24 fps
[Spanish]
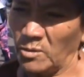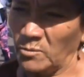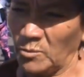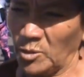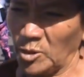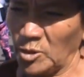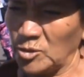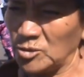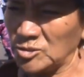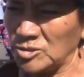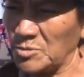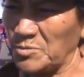
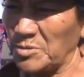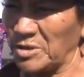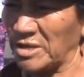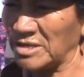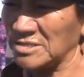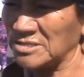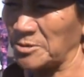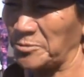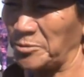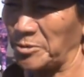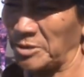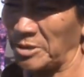Bueno, si mi
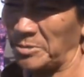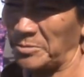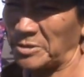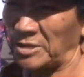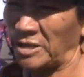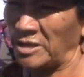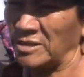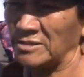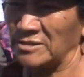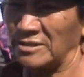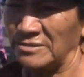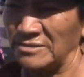casa fuera
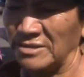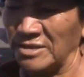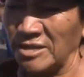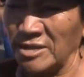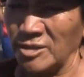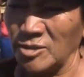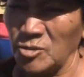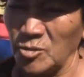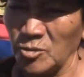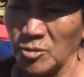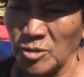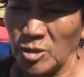tendría
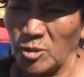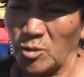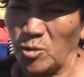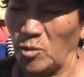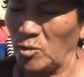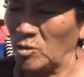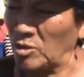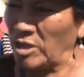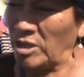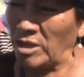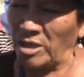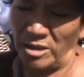yo que,
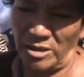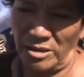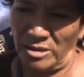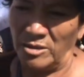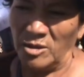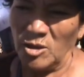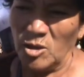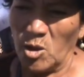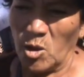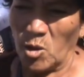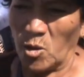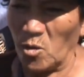
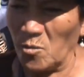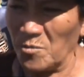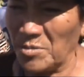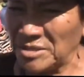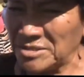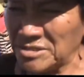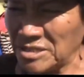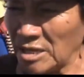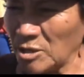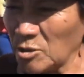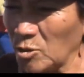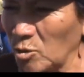
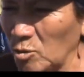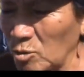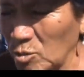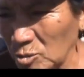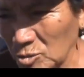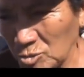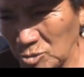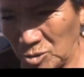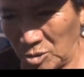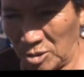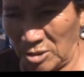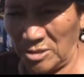conversar con
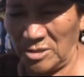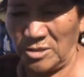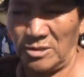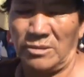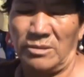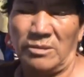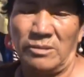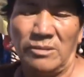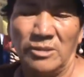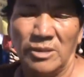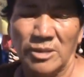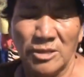los eh,
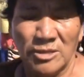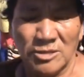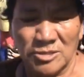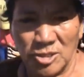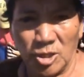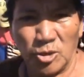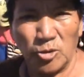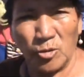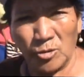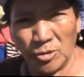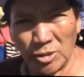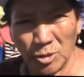
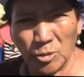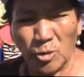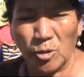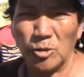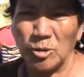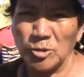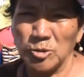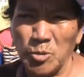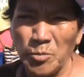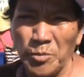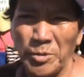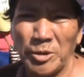señores, con los
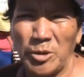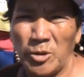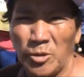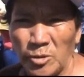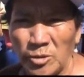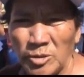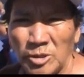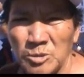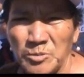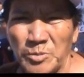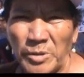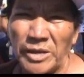
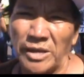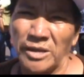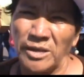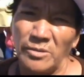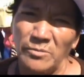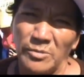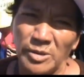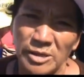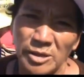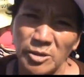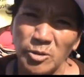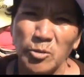superiores para que
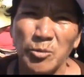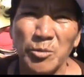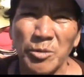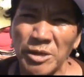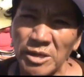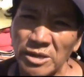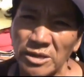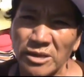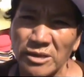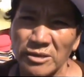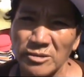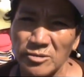me
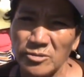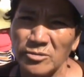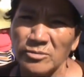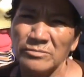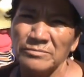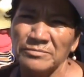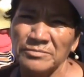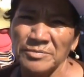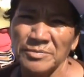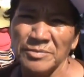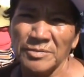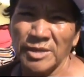reubiquen,
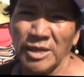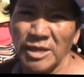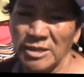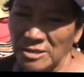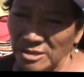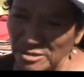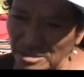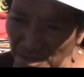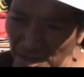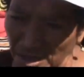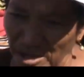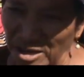Y
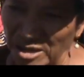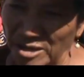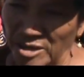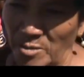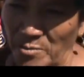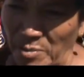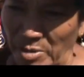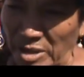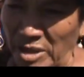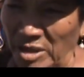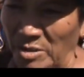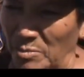tendrían que
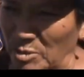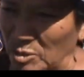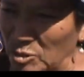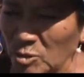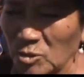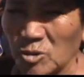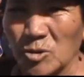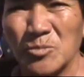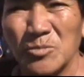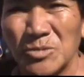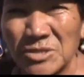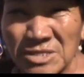pagarme todos
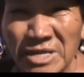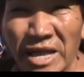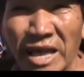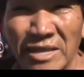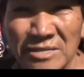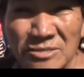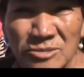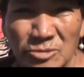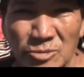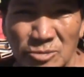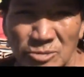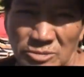mis
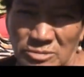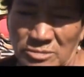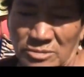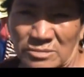gastos.